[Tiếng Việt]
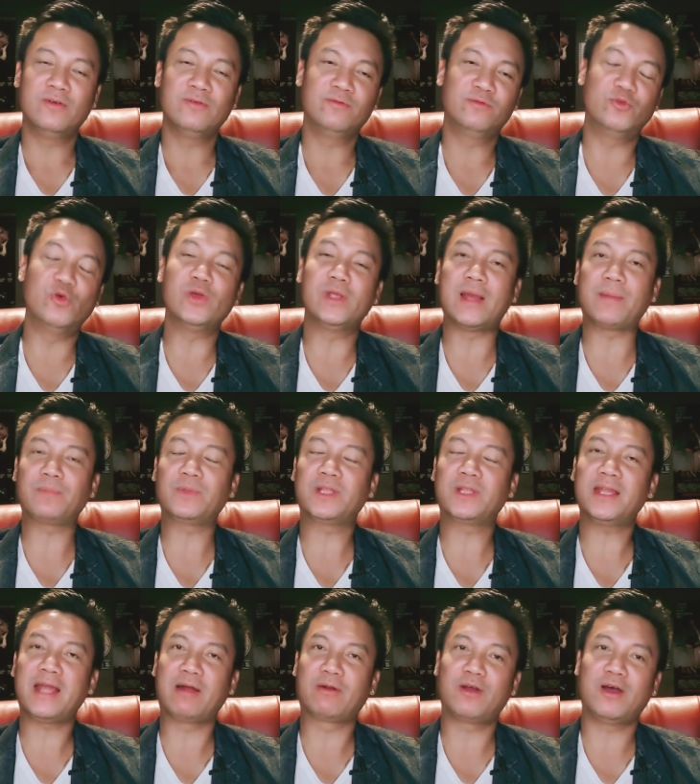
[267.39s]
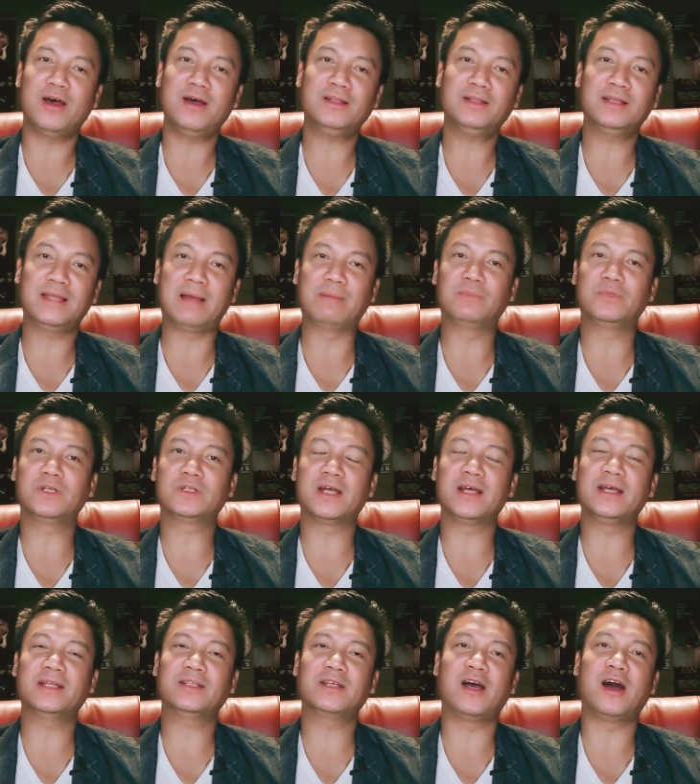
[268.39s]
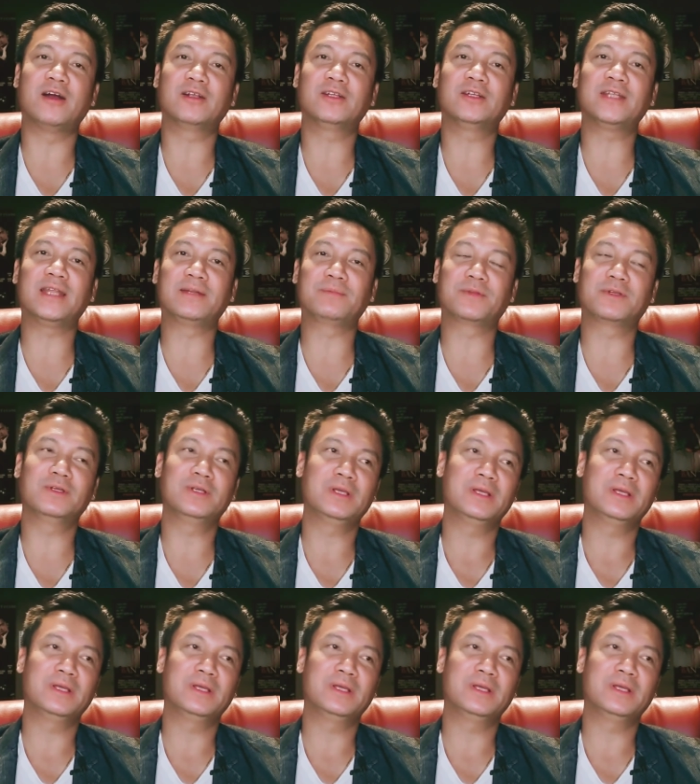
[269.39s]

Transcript: vui dập như thế nào đó làm cho trở họ trở thành